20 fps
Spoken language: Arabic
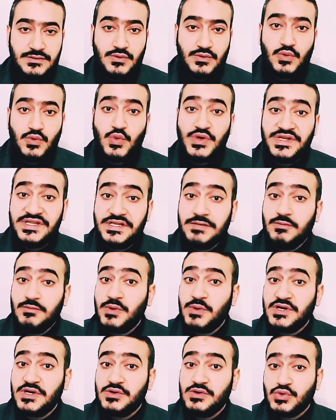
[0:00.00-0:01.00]
وانت
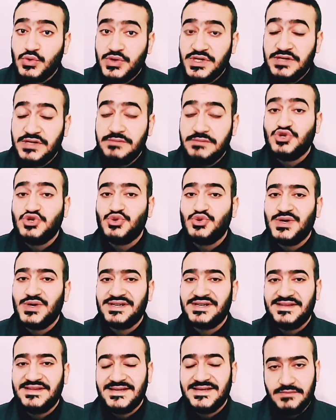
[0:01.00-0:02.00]
ممكن تكوني مش
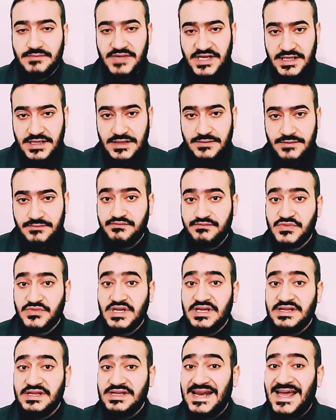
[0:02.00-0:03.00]
واخدة بالك
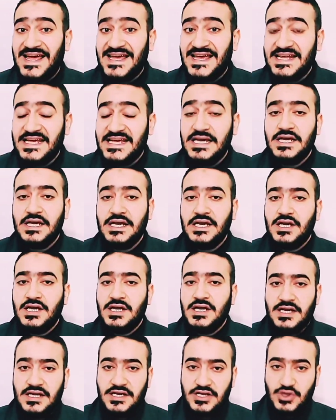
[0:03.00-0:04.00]
دي الحالة
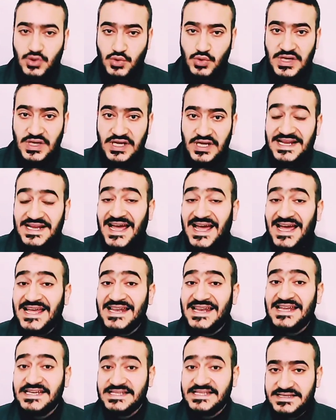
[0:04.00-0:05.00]
الأولى الحالة
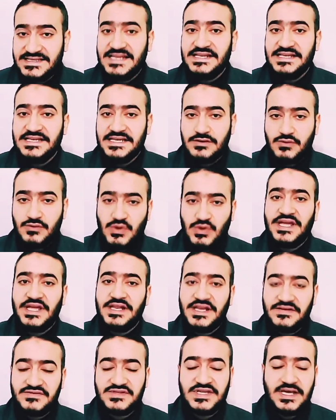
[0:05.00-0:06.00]
الثانية وهي
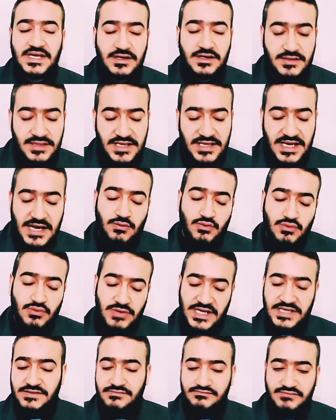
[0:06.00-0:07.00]
نفسها أو
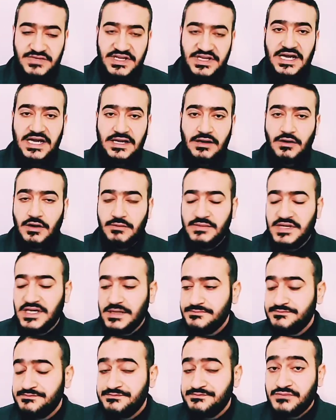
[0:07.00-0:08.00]
يعني ليها علاقة بيها
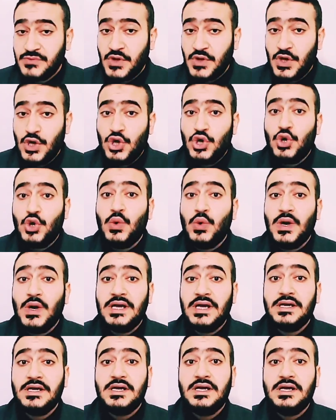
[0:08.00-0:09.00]
هو
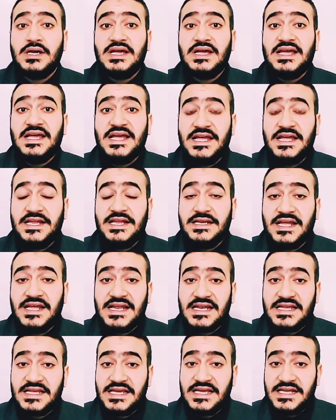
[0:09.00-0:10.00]
إن
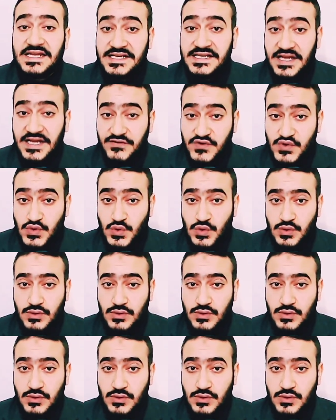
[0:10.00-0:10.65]
الجنين نفسه